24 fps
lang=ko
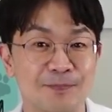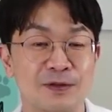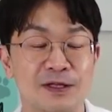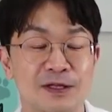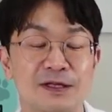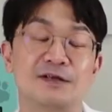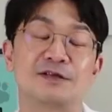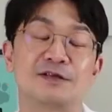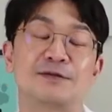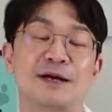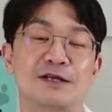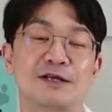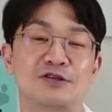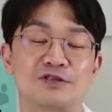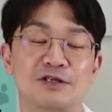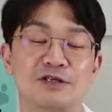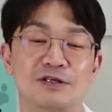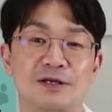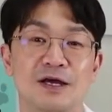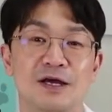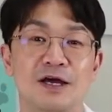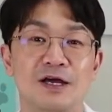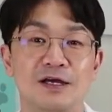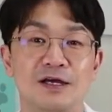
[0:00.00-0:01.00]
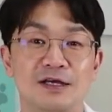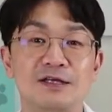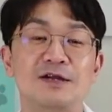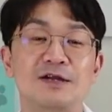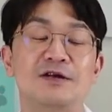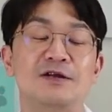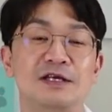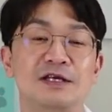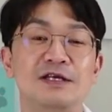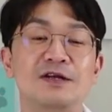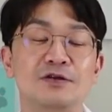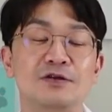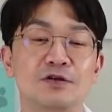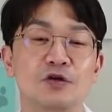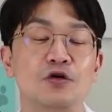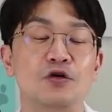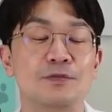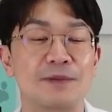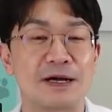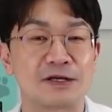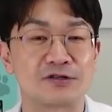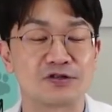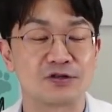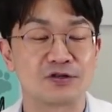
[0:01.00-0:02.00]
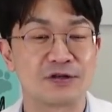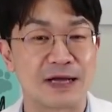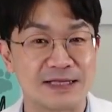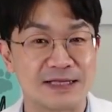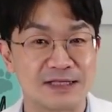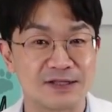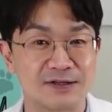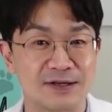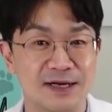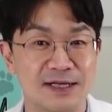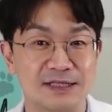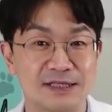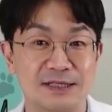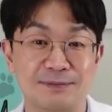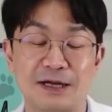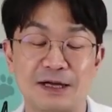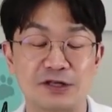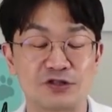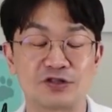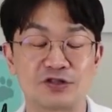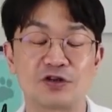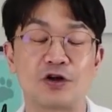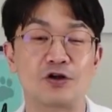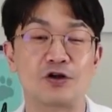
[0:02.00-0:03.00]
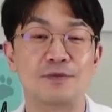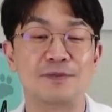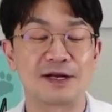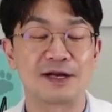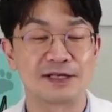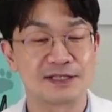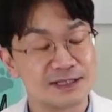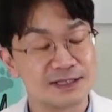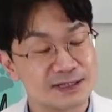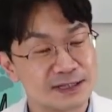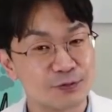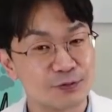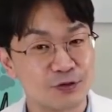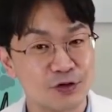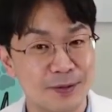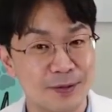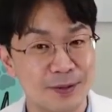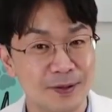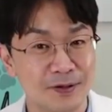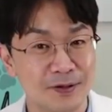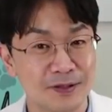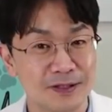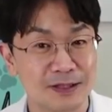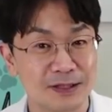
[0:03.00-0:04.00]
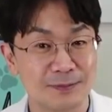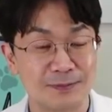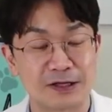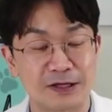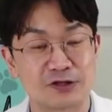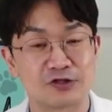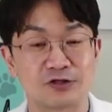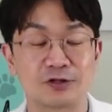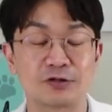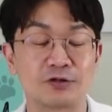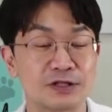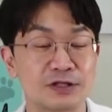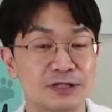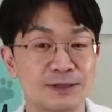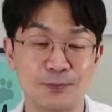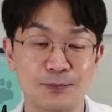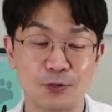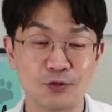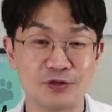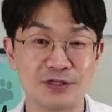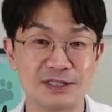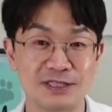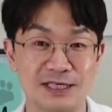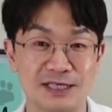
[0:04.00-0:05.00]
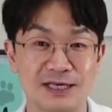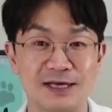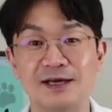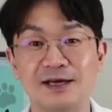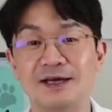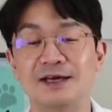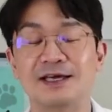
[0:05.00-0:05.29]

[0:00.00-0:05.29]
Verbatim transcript: 이래서 마취 이런 이런 경우 마취도 안전한지, 마취가 얼마나 실제 위험한 건지, 마취가 도대체 뭔지